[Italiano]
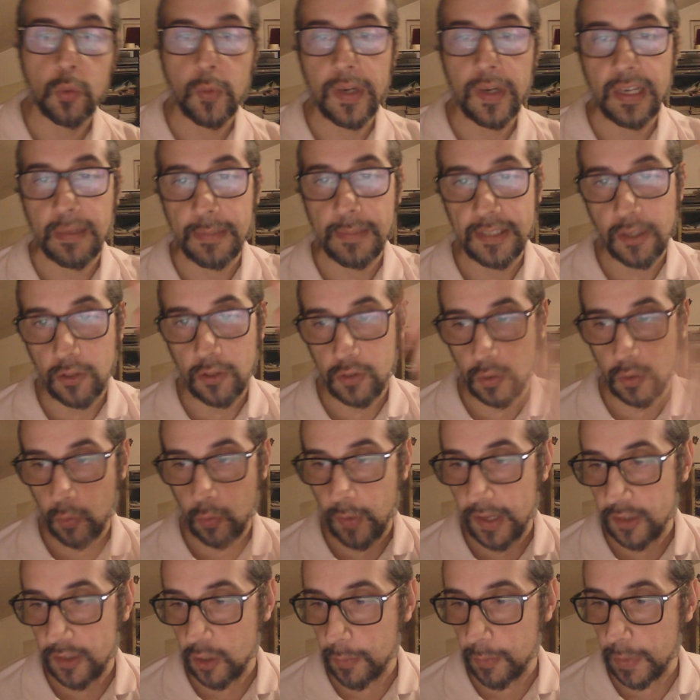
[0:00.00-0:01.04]
quelli che mi stanno
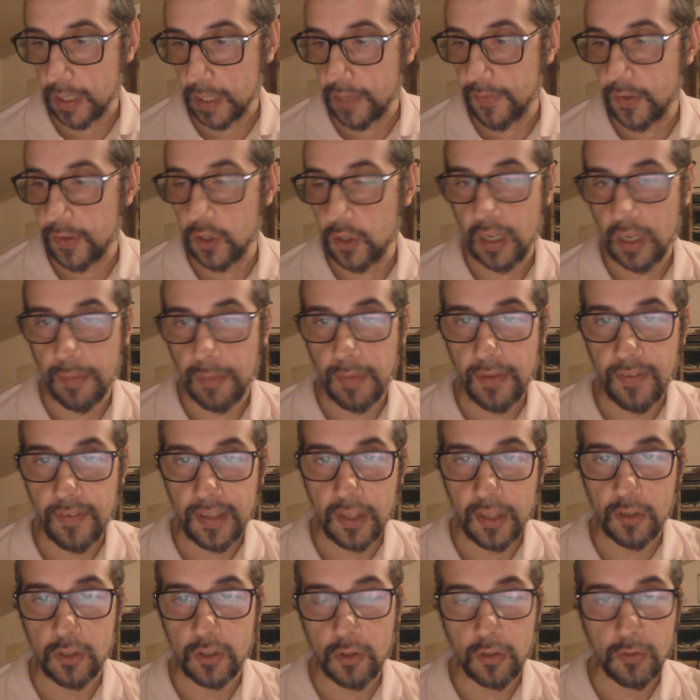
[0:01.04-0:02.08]
seguendo perché vedo che i miei
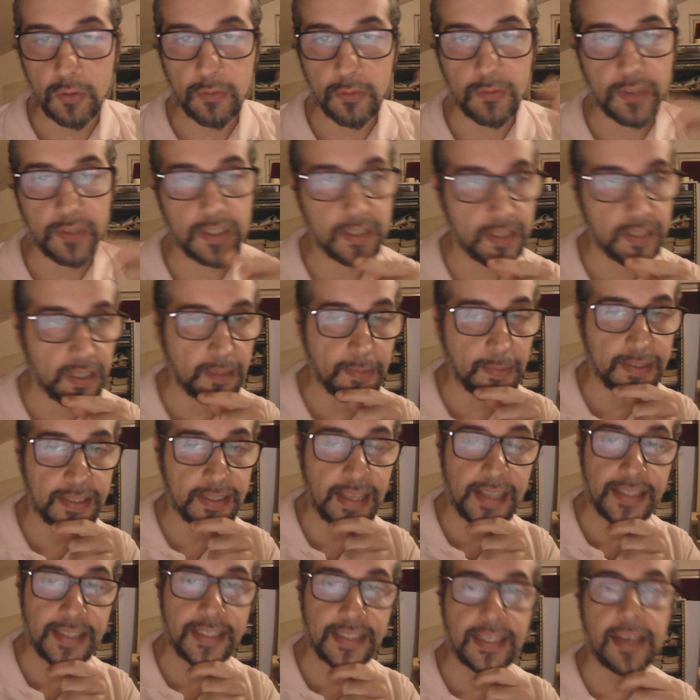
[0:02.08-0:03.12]
video sono visti
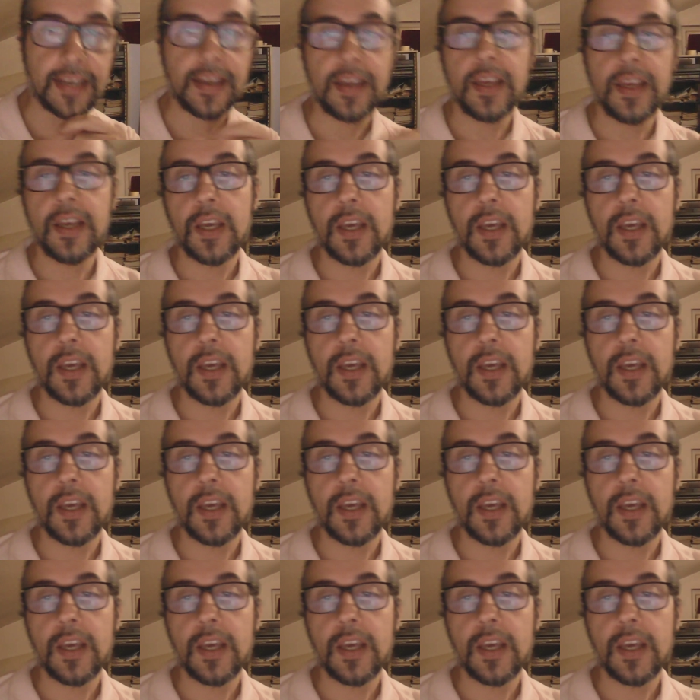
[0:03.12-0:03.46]
abbastanza.